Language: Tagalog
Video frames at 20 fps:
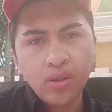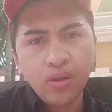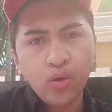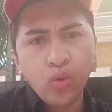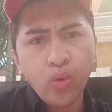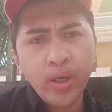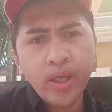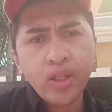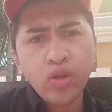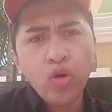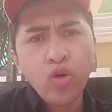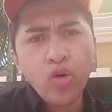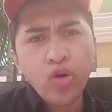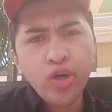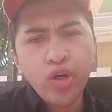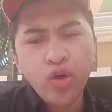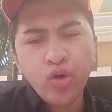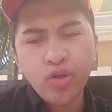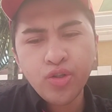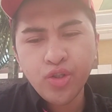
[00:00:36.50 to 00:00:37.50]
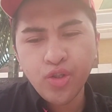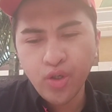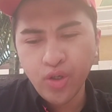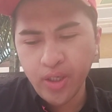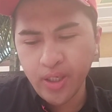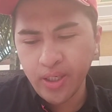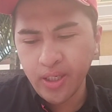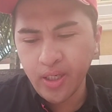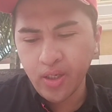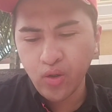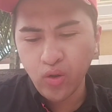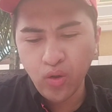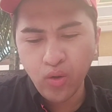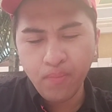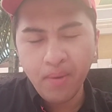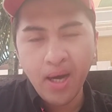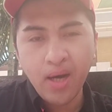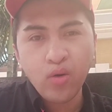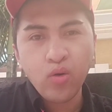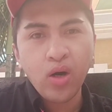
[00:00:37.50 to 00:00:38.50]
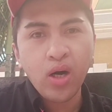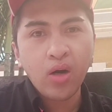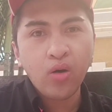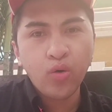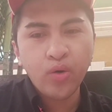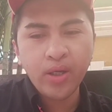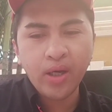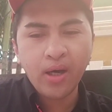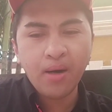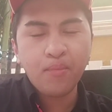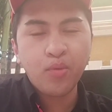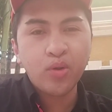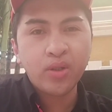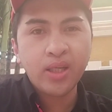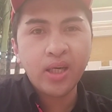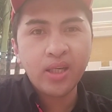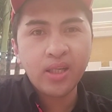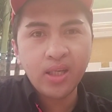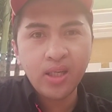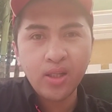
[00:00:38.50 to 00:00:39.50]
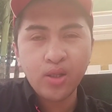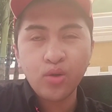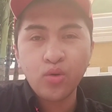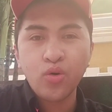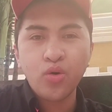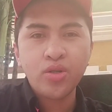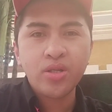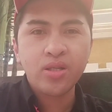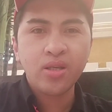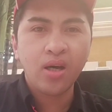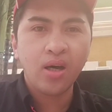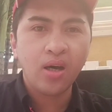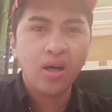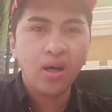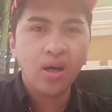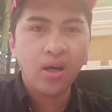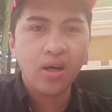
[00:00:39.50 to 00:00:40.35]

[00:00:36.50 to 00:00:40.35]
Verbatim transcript: Kwento ko yung journey ko bago ako nakapunta dito sa